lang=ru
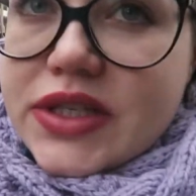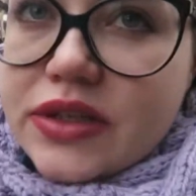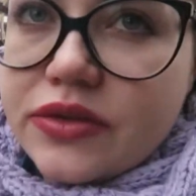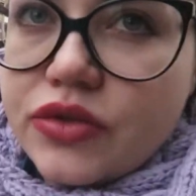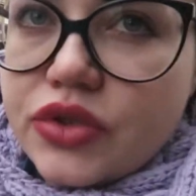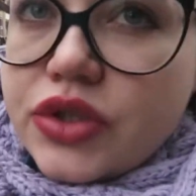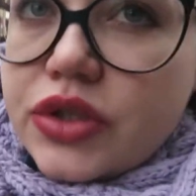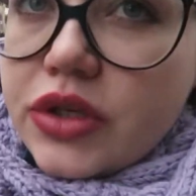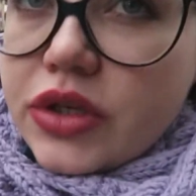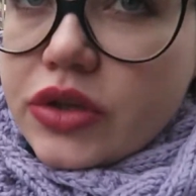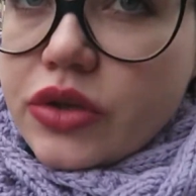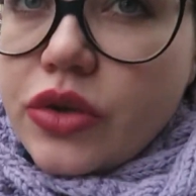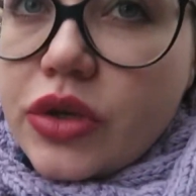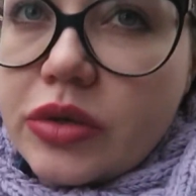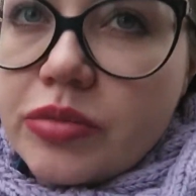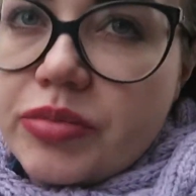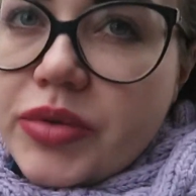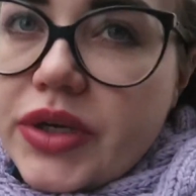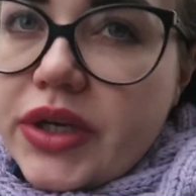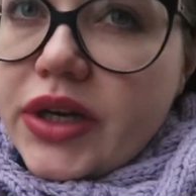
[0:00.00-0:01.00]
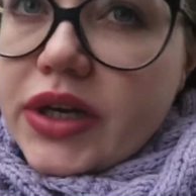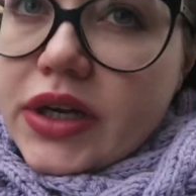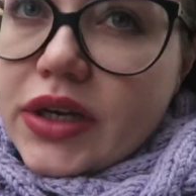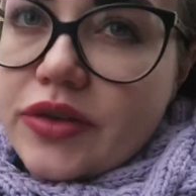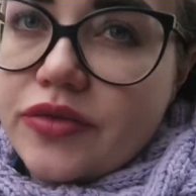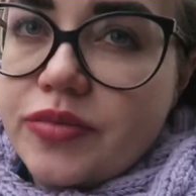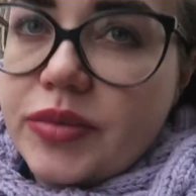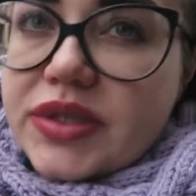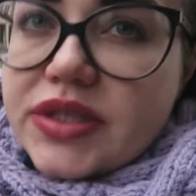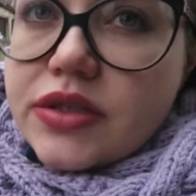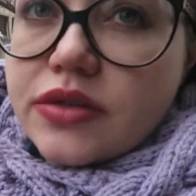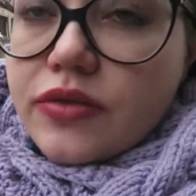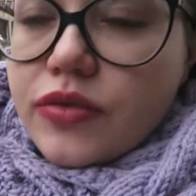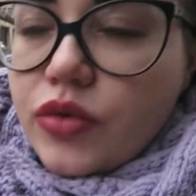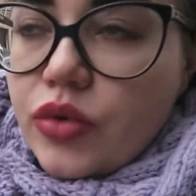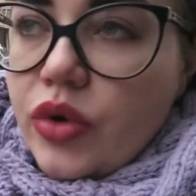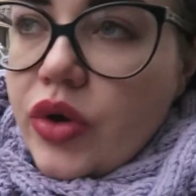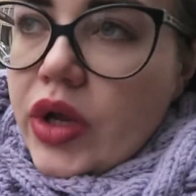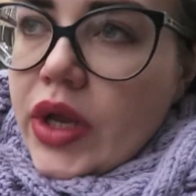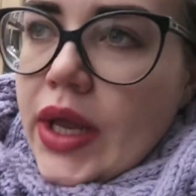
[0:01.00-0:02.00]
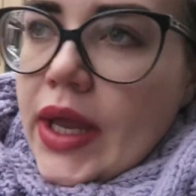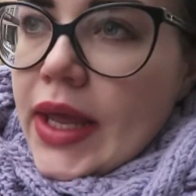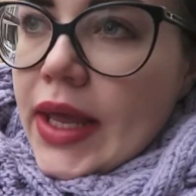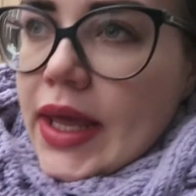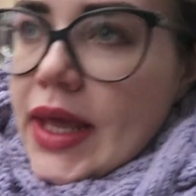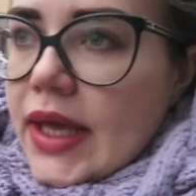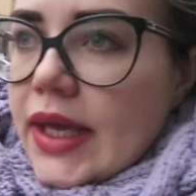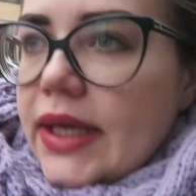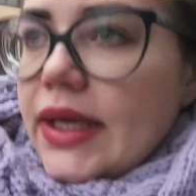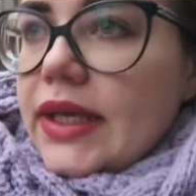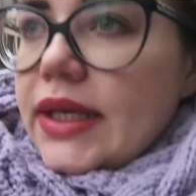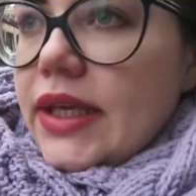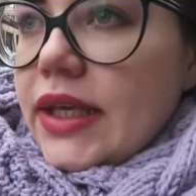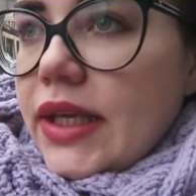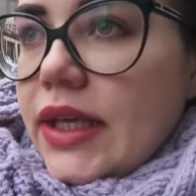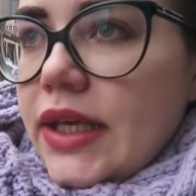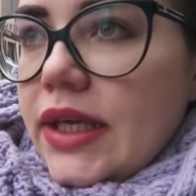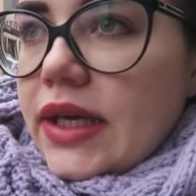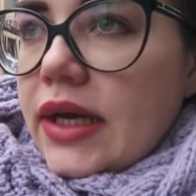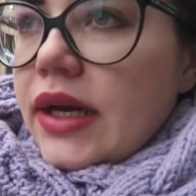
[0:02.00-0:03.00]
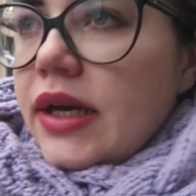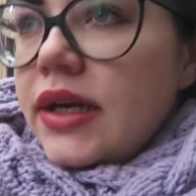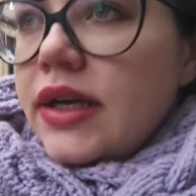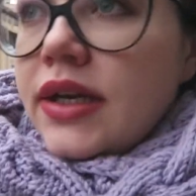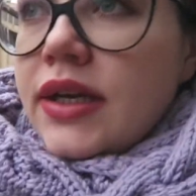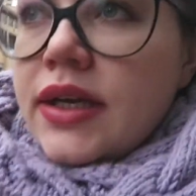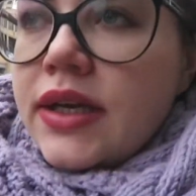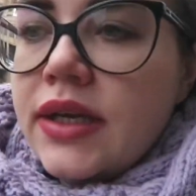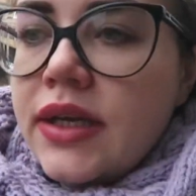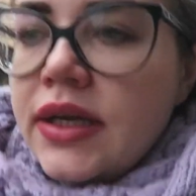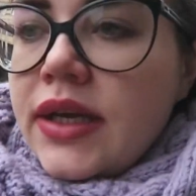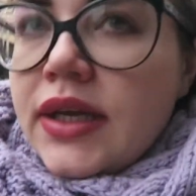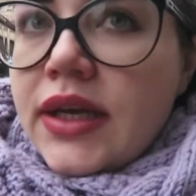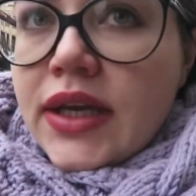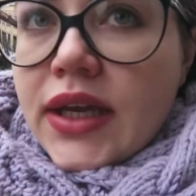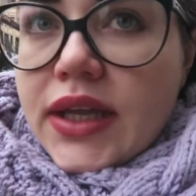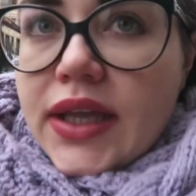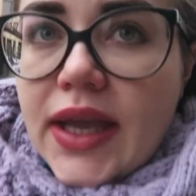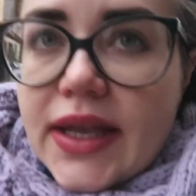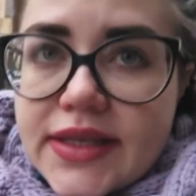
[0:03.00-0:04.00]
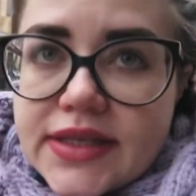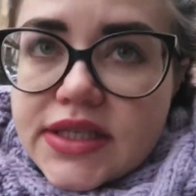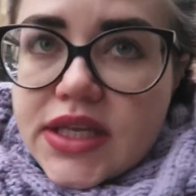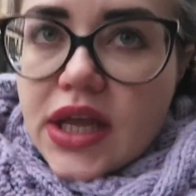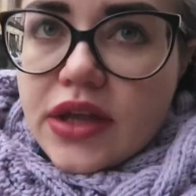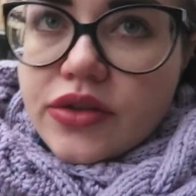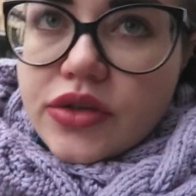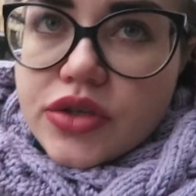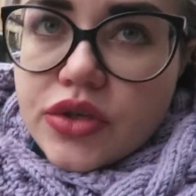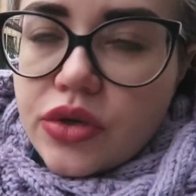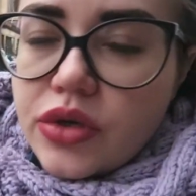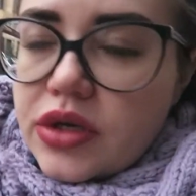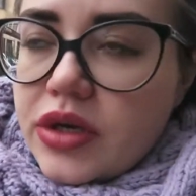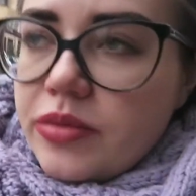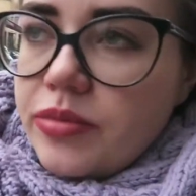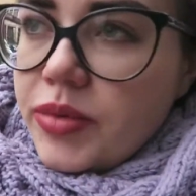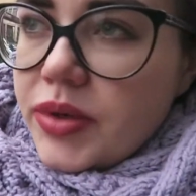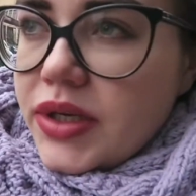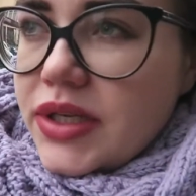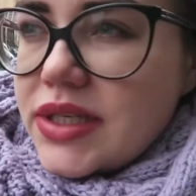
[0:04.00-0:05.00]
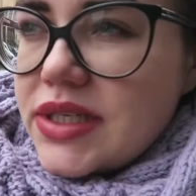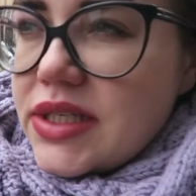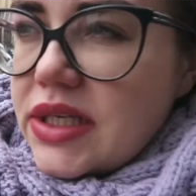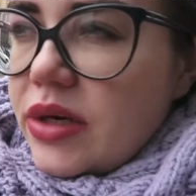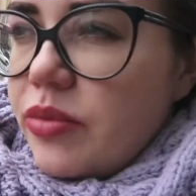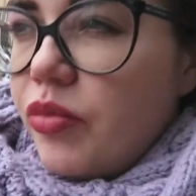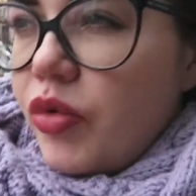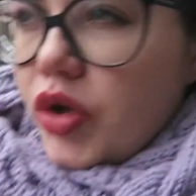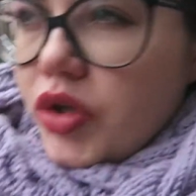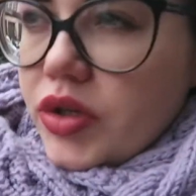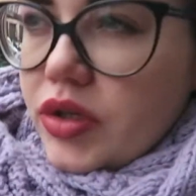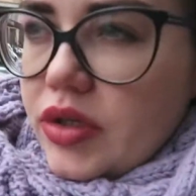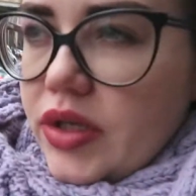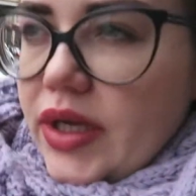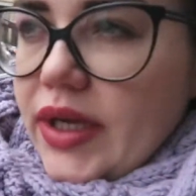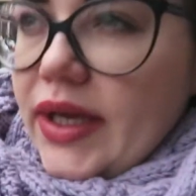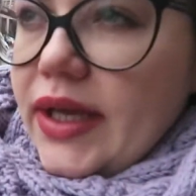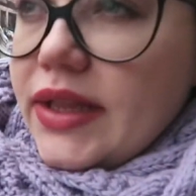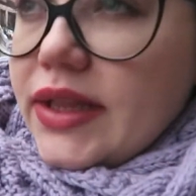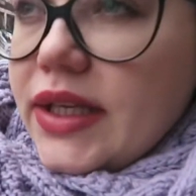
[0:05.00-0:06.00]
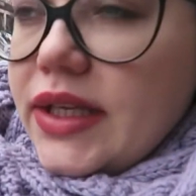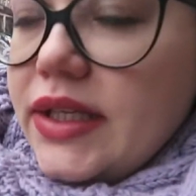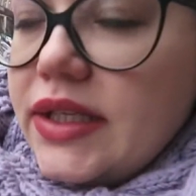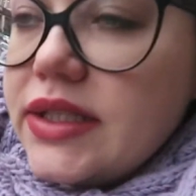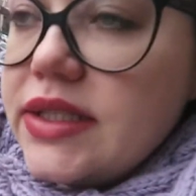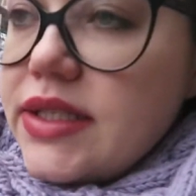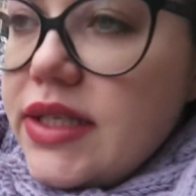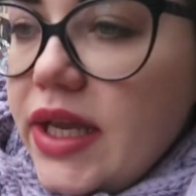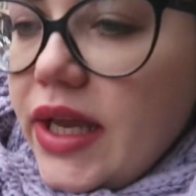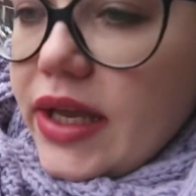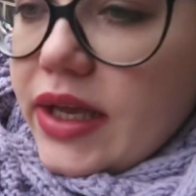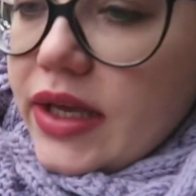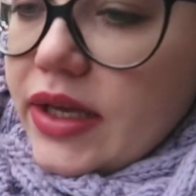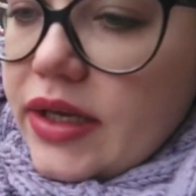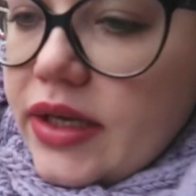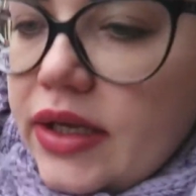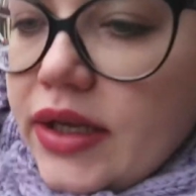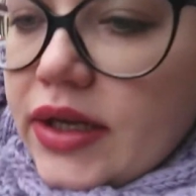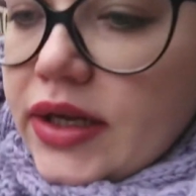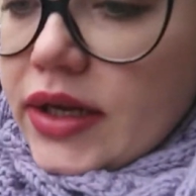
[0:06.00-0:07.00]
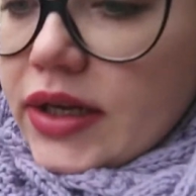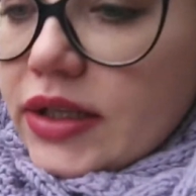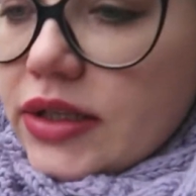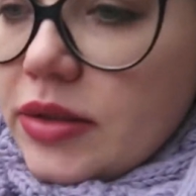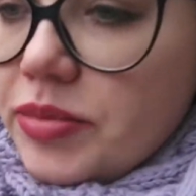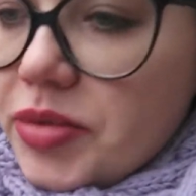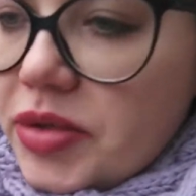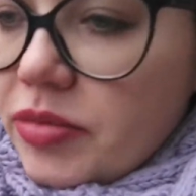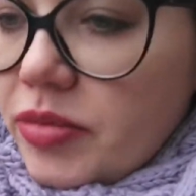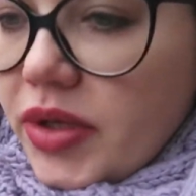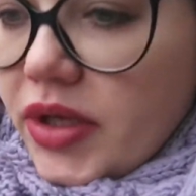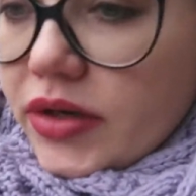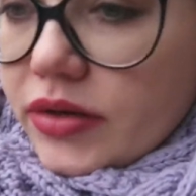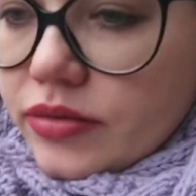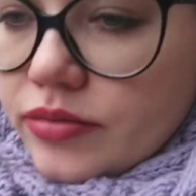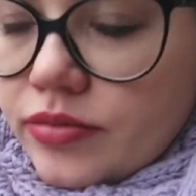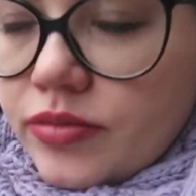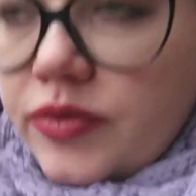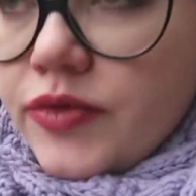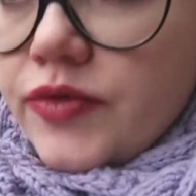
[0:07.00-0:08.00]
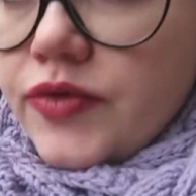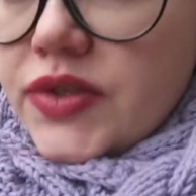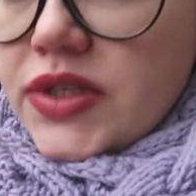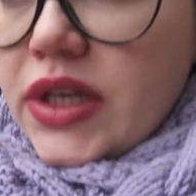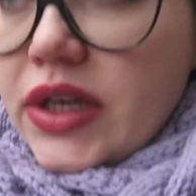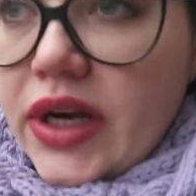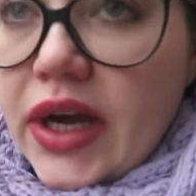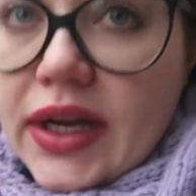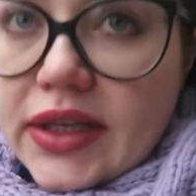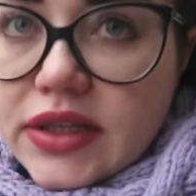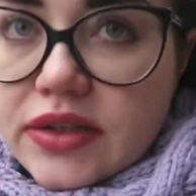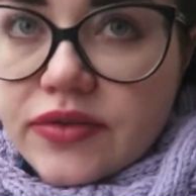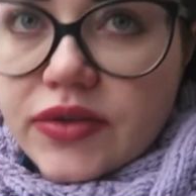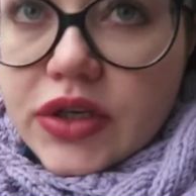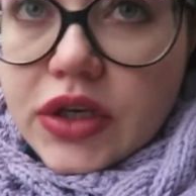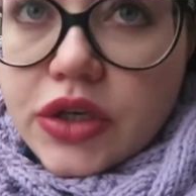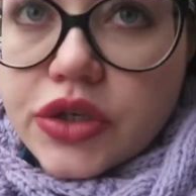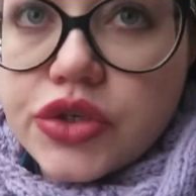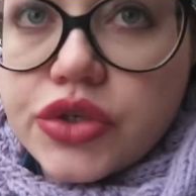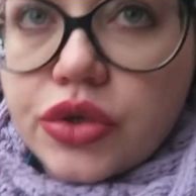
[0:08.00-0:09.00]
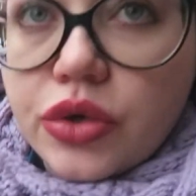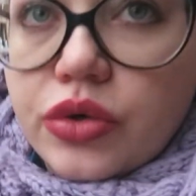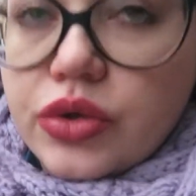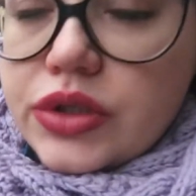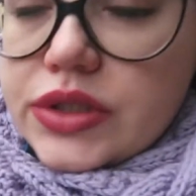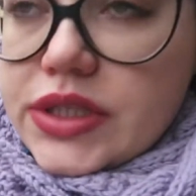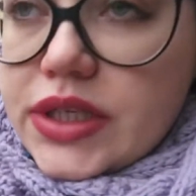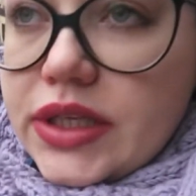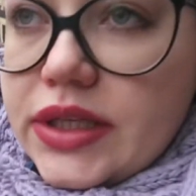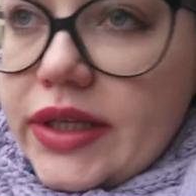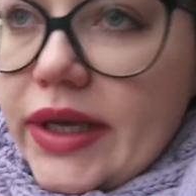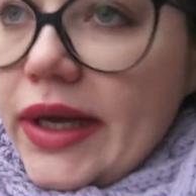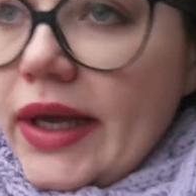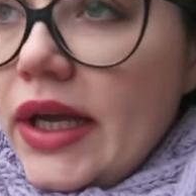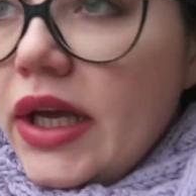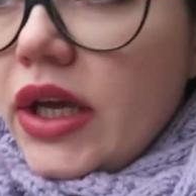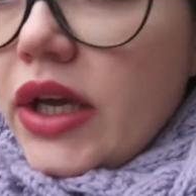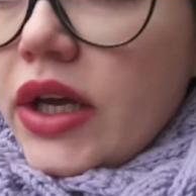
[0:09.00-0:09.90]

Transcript: девушек, которые приехали в Москву. И я не знаю, насколько бы сработала эта идея, например, Саратове или еще где-то.